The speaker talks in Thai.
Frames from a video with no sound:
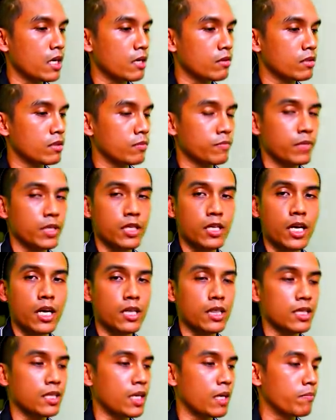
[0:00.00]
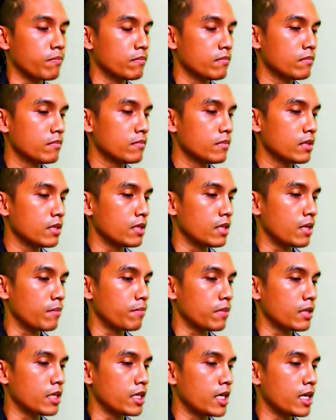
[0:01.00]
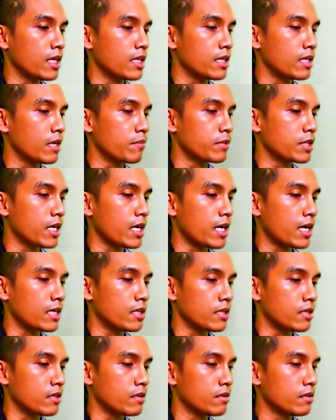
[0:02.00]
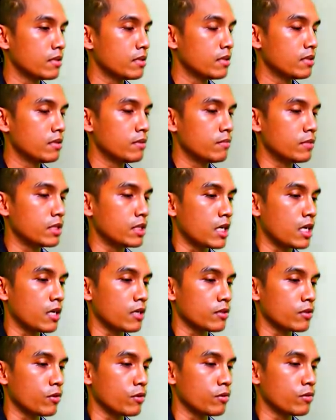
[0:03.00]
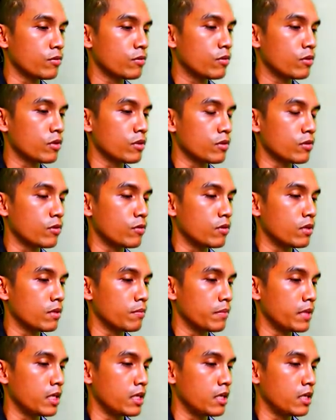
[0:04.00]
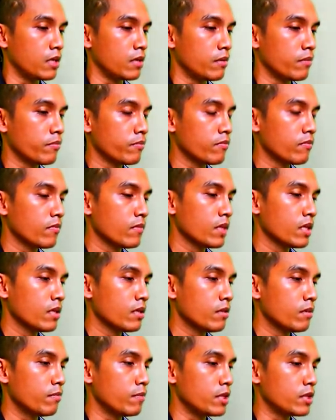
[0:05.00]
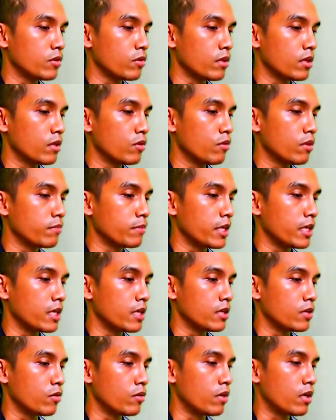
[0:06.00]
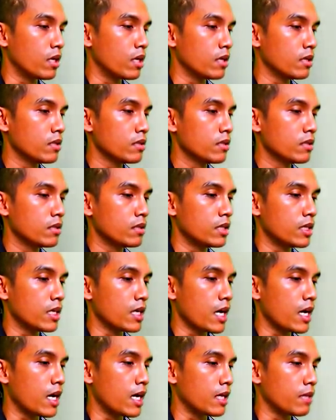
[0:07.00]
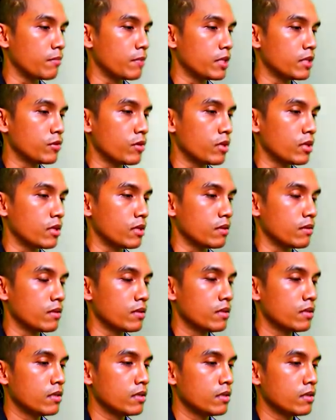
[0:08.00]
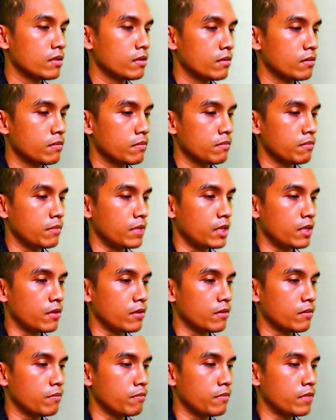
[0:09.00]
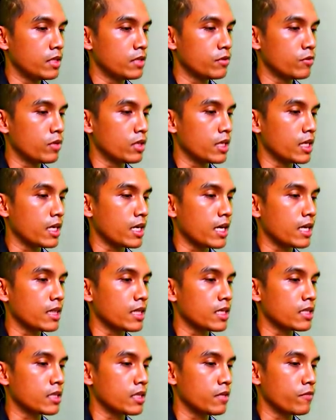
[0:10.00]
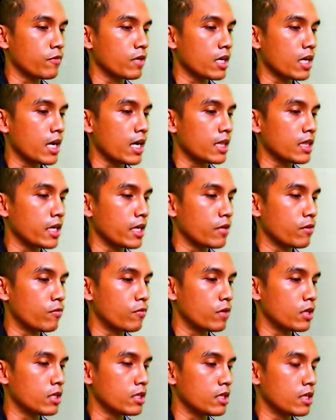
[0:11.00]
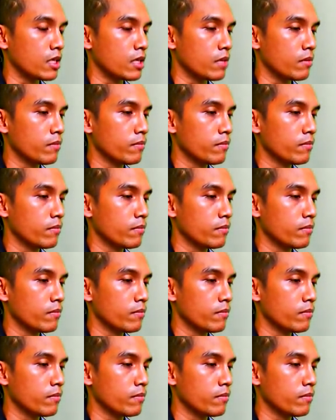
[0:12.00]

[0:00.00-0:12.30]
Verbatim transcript: 9ถือเป็นงานระดับระดับประเทศระดับชาตินะครับประชาชนทุกคนควรมีมีส่วนร่วมในตัวเนื้องาน มีวนมีมีส่วนในการตัดสินว่างานไหนควรจะ